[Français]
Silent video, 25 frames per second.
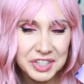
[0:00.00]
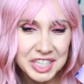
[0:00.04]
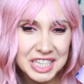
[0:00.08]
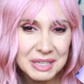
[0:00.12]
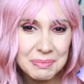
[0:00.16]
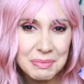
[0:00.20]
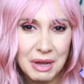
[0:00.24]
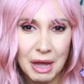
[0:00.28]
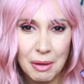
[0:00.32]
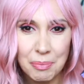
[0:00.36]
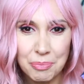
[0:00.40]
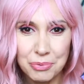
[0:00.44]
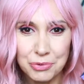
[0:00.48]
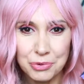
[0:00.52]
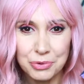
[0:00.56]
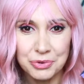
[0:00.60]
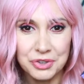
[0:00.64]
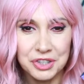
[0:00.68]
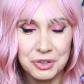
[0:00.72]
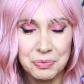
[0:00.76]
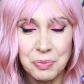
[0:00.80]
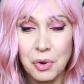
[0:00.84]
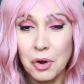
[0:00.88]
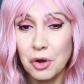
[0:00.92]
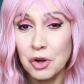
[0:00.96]
qui m'a plu.
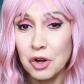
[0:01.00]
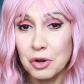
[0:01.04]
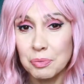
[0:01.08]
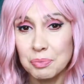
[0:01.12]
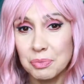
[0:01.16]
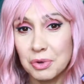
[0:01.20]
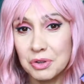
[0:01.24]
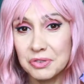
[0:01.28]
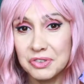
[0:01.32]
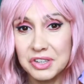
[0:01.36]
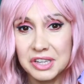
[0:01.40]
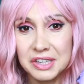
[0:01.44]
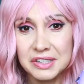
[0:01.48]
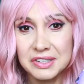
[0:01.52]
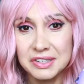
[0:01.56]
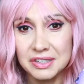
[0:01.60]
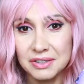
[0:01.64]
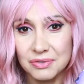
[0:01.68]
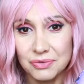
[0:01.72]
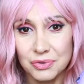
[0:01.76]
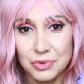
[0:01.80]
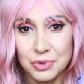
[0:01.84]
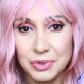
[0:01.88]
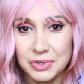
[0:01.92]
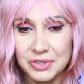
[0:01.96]
Dites-moi en commentaire
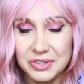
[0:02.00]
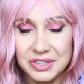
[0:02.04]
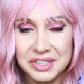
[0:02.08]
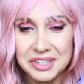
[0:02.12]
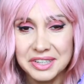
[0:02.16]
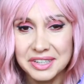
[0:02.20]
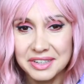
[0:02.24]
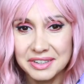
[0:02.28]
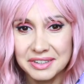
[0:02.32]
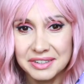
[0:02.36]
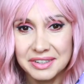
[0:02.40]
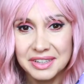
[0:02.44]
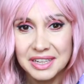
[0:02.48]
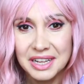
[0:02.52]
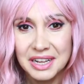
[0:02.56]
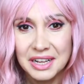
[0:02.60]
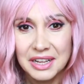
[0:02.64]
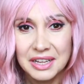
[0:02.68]
si vous aussi, euh,